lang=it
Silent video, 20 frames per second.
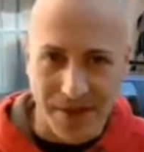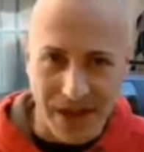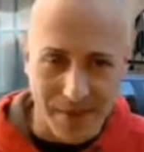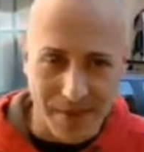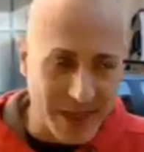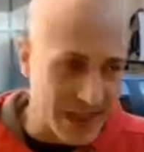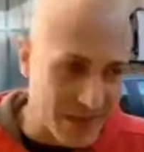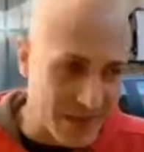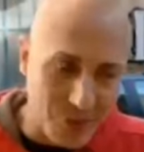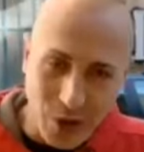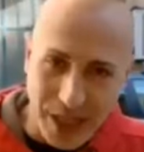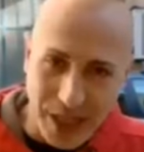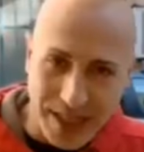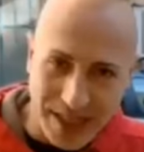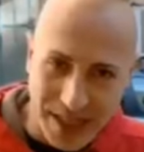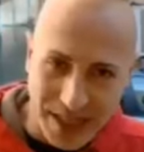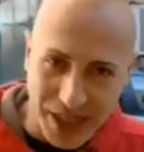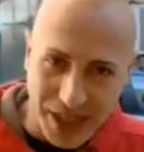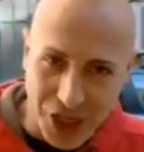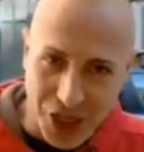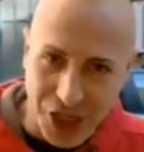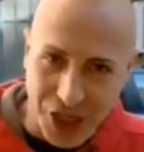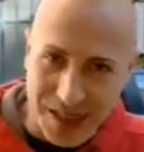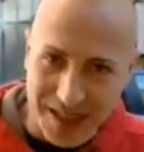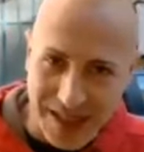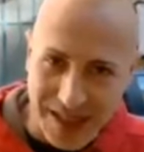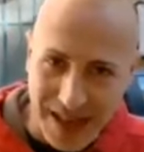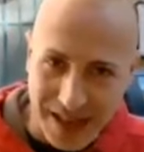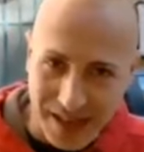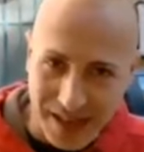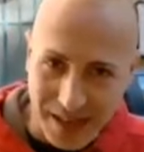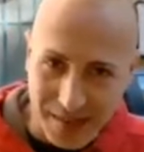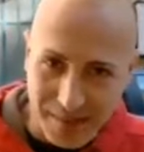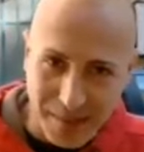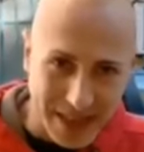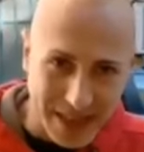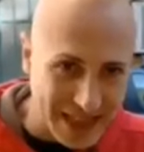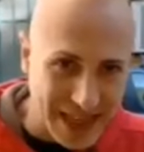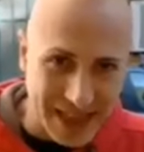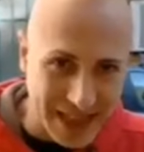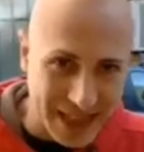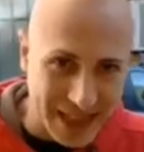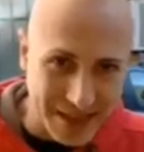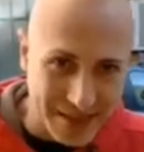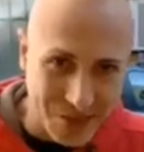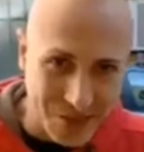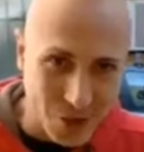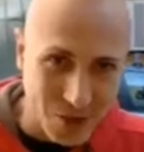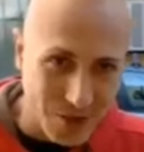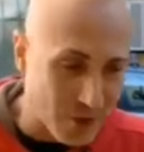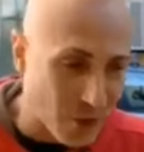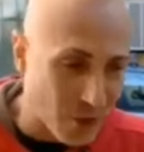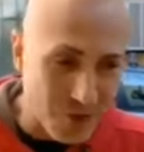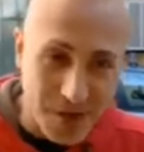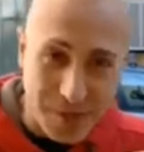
Ma veramente voi che siete necessari pensate che non,